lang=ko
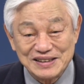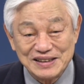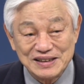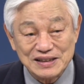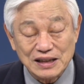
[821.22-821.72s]

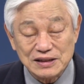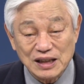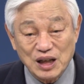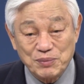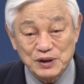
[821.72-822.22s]
자기
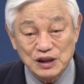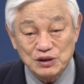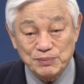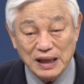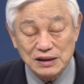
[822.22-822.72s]
생각보다 예수
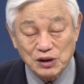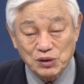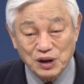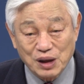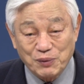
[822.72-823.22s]
말대로
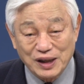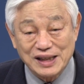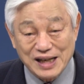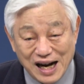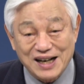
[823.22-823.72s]

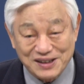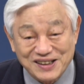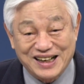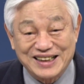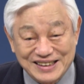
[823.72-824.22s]
걸어보니까
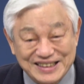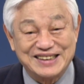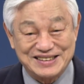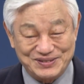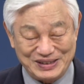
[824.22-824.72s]
걸어가게
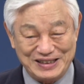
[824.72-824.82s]
되었습니다.